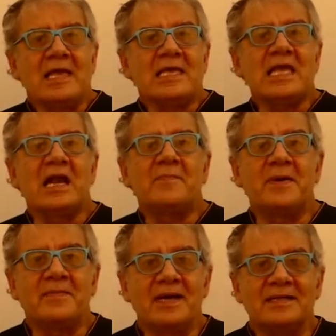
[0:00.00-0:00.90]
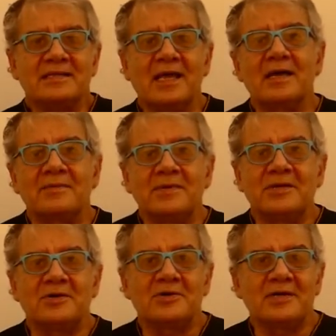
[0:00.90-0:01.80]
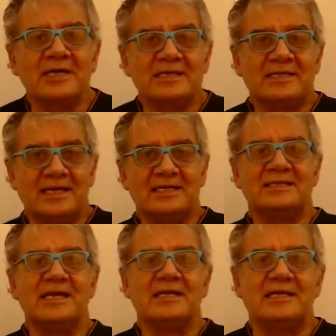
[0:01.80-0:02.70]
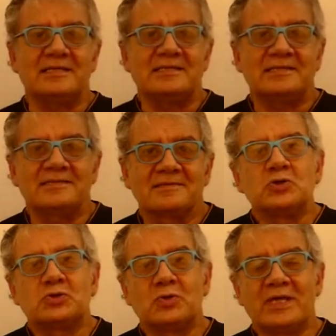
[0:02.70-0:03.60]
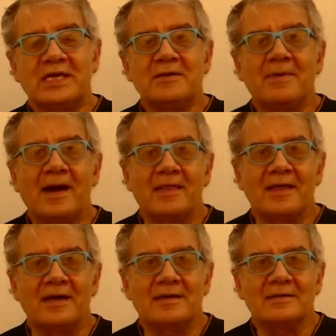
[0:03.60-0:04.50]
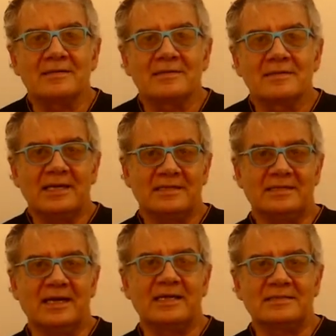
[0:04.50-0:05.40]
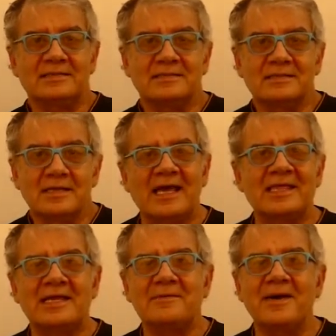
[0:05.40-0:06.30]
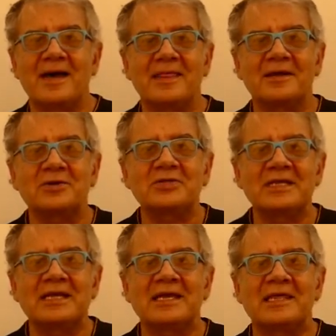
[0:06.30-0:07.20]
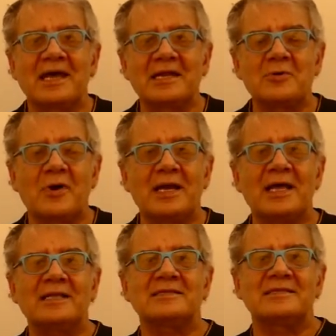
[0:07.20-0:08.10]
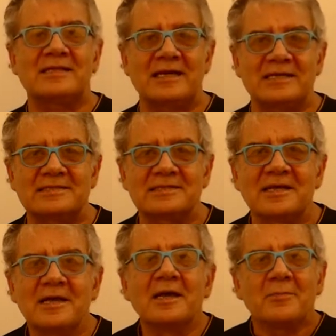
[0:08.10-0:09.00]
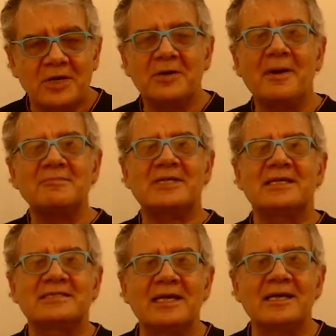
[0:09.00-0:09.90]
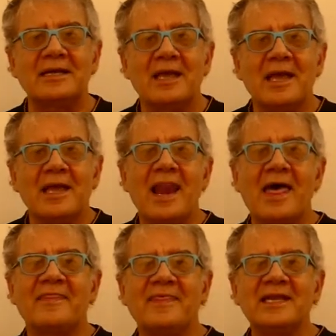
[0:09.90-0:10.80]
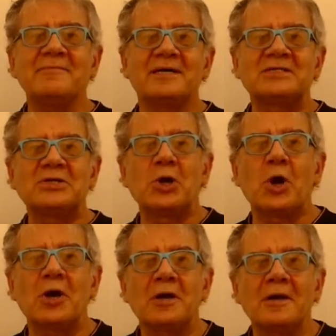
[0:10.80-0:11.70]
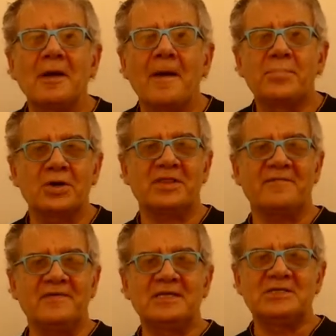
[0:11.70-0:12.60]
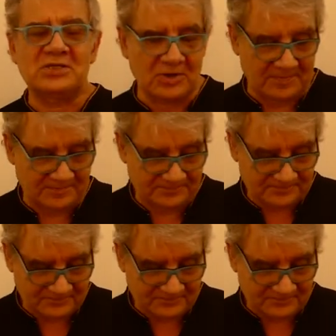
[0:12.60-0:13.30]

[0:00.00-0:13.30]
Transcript: Y el primer término es 3x, su derivada es 3 la derivada nos tiene que dar igual a 3. Bueno, vamos a hacer la derivación por definición.